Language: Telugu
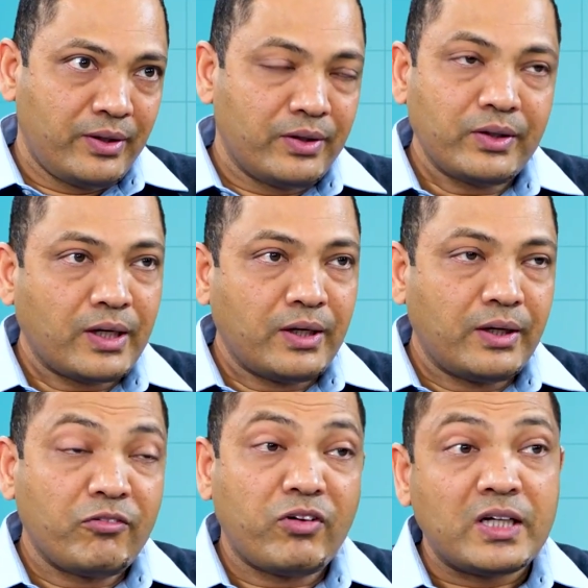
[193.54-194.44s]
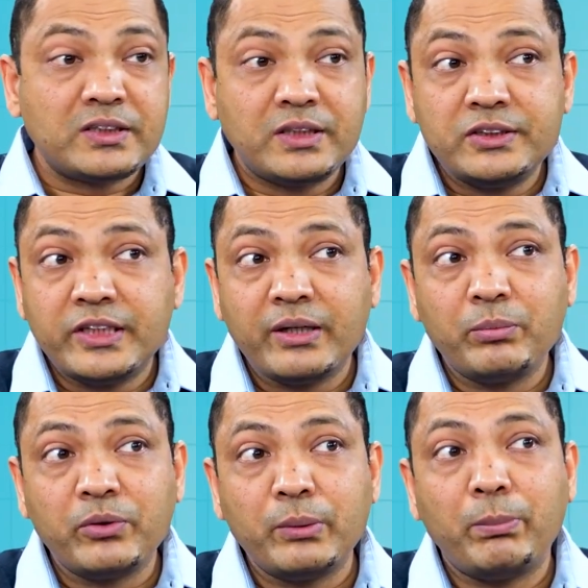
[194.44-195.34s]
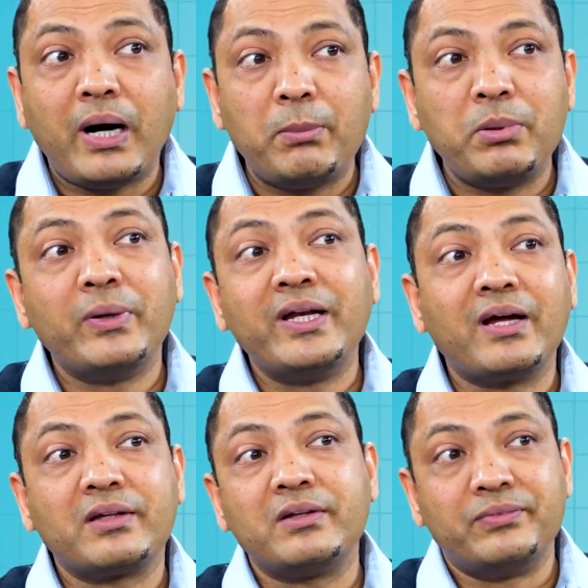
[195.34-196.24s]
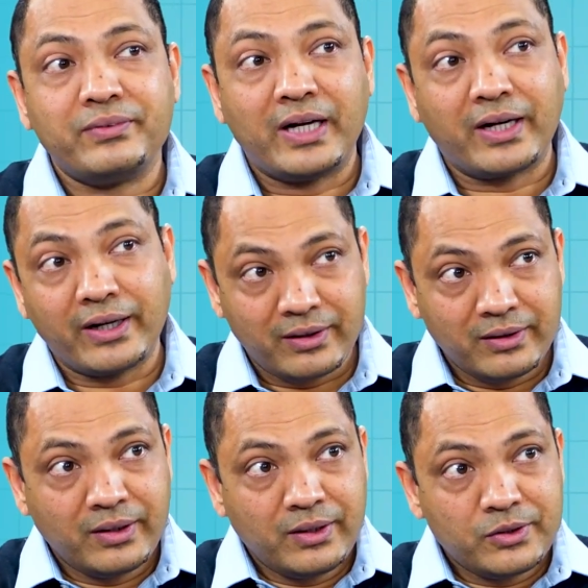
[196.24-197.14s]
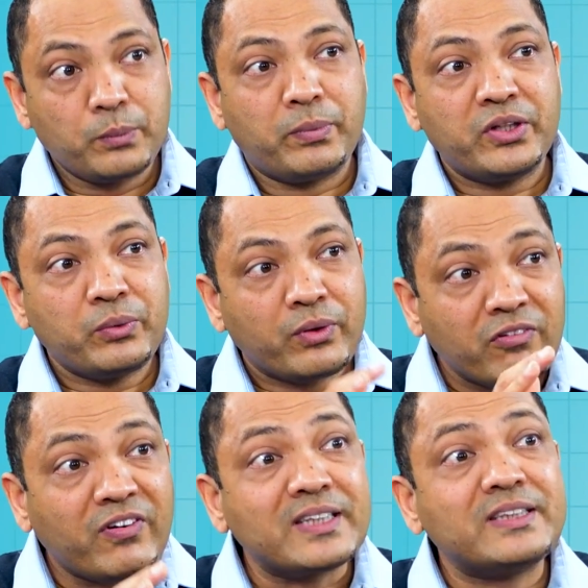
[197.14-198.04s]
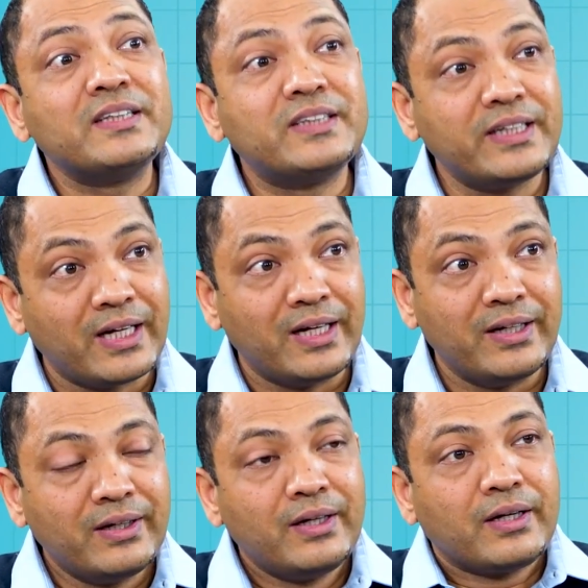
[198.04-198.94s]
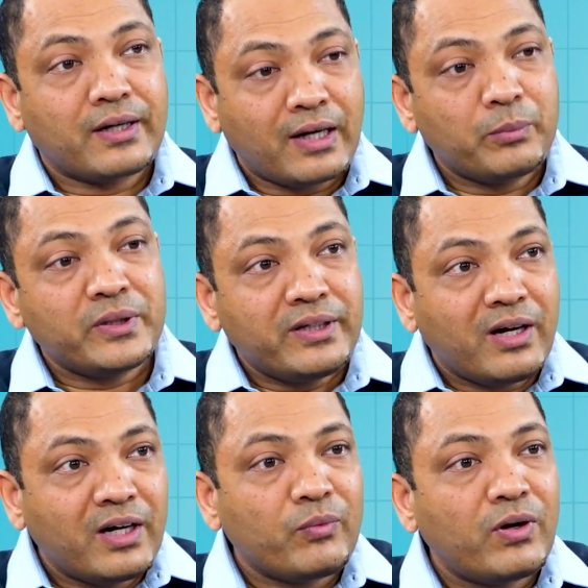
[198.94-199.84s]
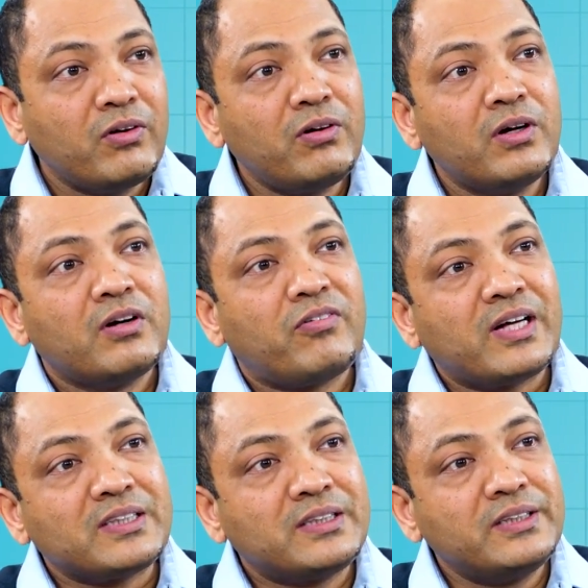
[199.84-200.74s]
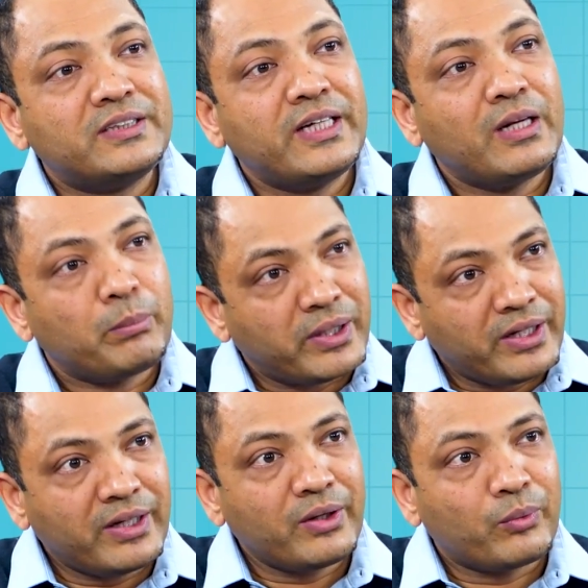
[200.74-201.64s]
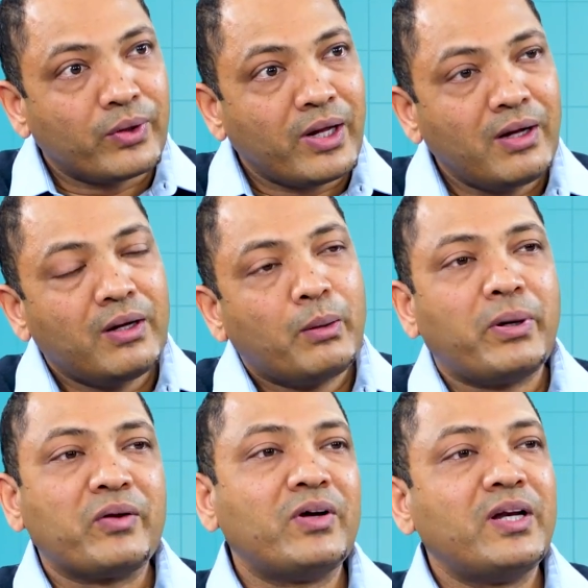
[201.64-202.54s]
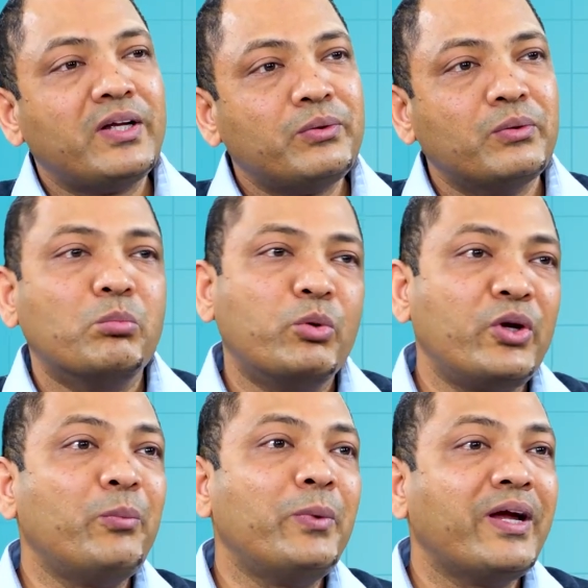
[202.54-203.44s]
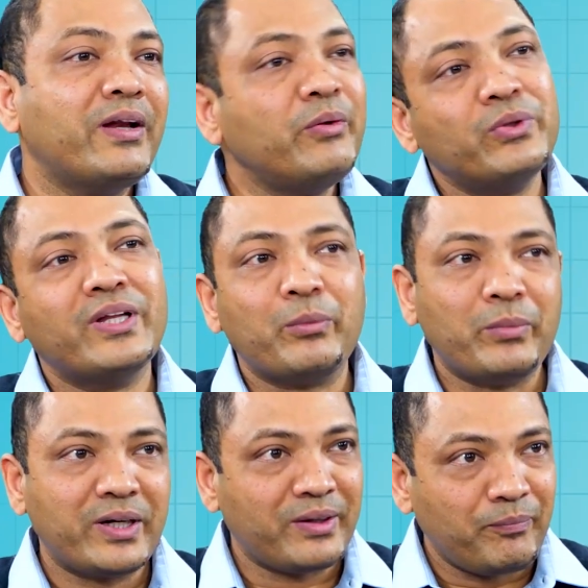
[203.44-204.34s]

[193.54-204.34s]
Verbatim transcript: ఎందుకంటే ఫాస్టింగ్ చేయకపోతే పాపం అనే అర్థం అక్కడ సో ప్రతి ఒక్కరు ఫాస్టింగ్ చేయాలి కాకపోతే ఇలాంటి వాళ్ళు ఫాస్టింగ్ చేయనప్పటికీ కూడా పర్వాలేదు పుణ్యమే అని ఉందన్నమాట